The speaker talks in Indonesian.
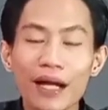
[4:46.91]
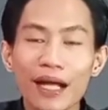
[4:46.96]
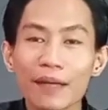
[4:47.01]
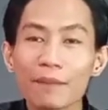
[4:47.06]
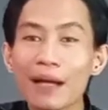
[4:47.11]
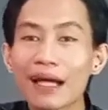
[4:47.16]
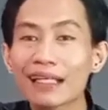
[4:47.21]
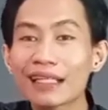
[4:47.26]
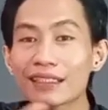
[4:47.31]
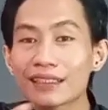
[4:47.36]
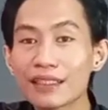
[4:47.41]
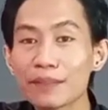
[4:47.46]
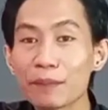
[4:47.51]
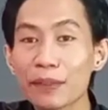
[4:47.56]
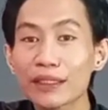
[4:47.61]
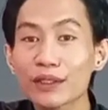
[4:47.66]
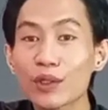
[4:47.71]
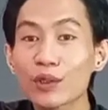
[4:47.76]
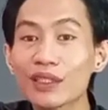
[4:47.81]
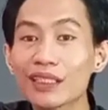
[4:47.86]
bagaimana sih
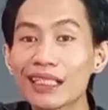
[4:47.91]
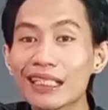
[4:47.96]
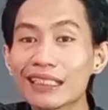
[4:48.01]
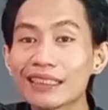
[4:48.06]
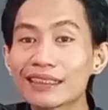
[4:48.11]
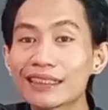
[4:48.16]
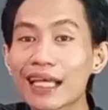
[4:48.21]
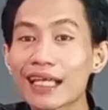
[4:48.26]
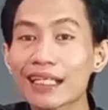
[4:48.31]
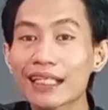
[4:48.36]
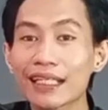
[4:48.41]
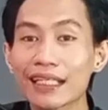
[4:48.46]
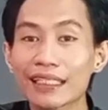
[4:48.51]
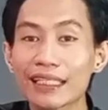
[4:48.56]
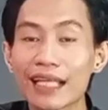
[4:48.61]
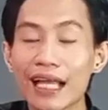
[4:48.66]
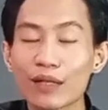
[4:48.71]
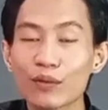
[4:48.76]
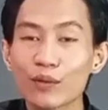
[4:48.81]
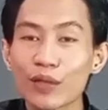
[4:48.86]
metode dan cara yang
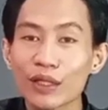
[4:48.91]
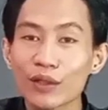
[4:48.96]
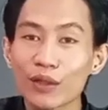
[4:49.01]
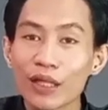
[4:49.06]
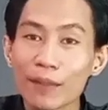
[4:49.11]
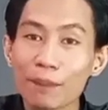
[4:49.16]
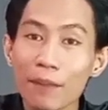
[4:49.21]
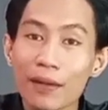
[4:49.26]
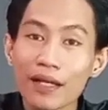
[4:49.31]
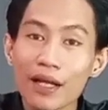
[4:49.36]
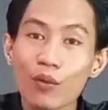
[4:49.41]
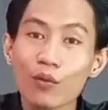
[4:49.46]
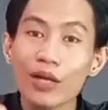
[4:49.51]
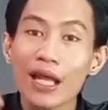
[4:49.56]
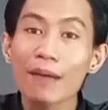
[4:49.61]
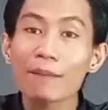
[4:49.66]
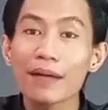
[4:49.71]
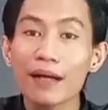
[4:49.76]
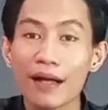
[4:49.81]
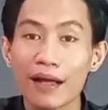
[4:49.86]
dilakukan oleh para
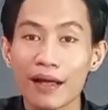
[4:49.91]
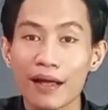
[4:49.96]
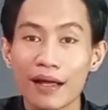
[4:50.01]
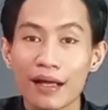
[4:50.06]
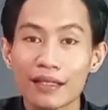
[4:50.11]
ulama